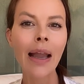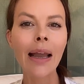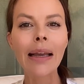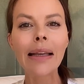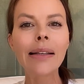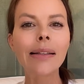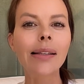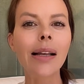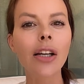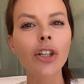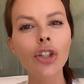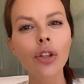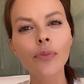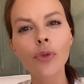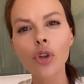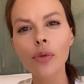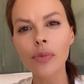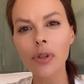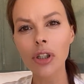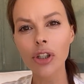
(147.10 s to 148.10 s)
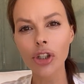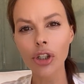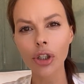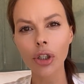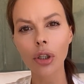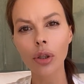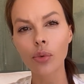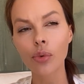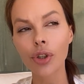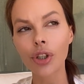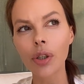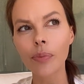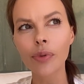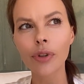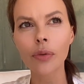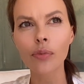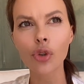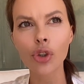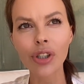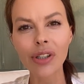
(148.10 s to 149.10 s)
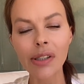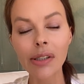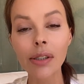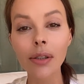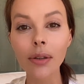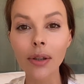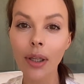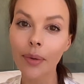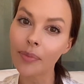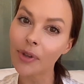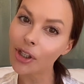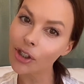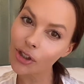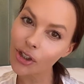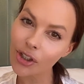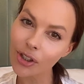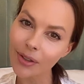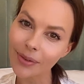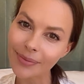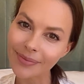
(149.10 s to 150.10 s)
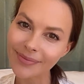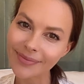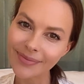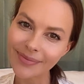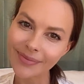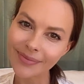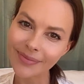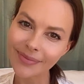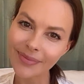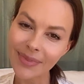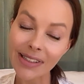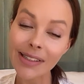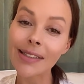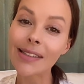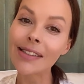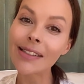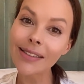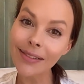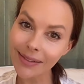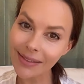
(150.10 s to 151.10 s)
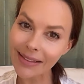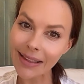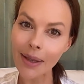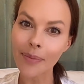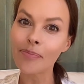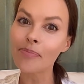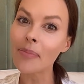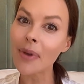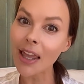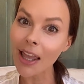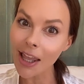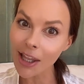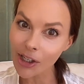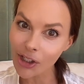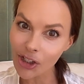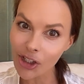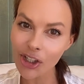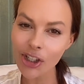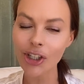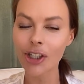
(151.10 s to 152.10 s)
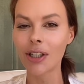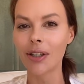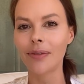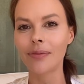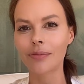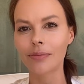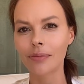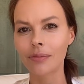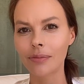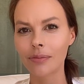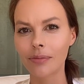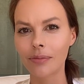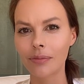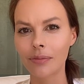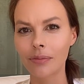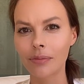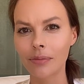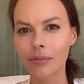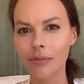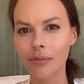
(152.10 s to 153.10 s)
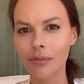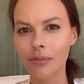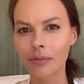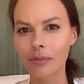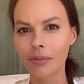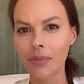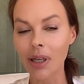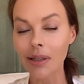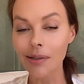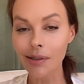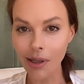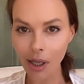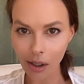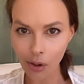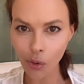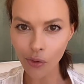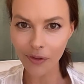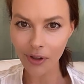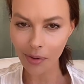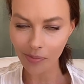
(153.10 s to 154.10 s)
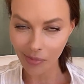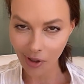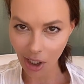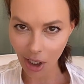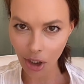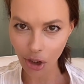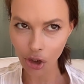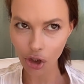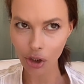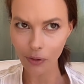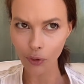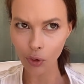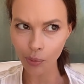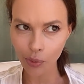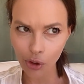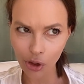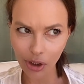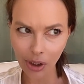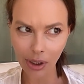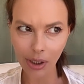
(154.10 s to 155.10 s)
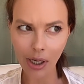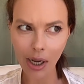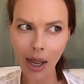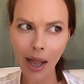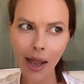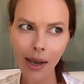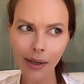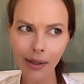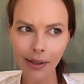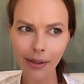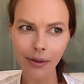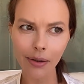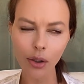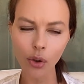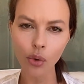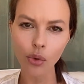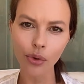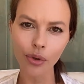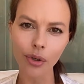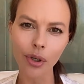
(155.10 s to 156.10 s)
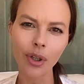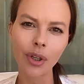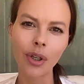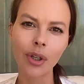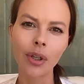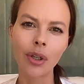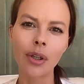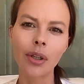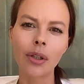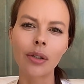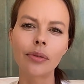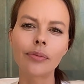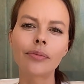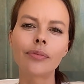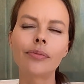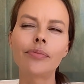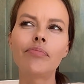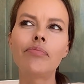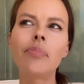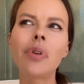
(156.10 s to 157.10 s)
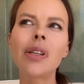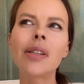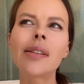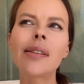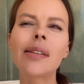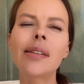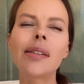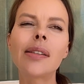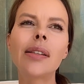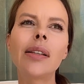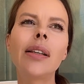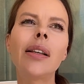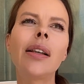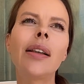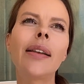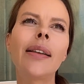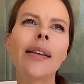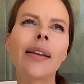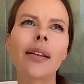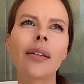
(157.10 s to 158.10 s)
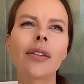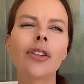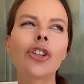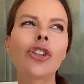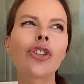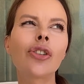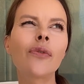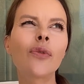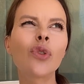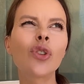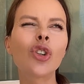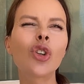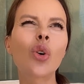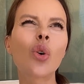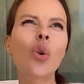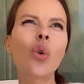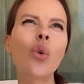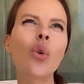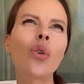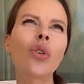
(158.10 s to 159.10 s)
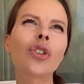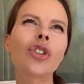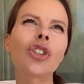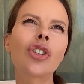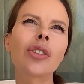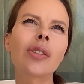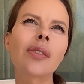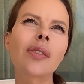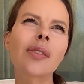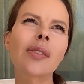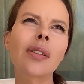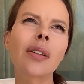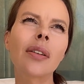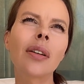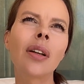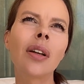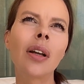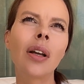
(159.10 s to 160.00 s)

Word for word: И с каждым днем сложнее уйти, потому что сил-то меньше, сил-то меньше, здоровье меньше. Вот просто реально такое бессилие, ничего не хочется,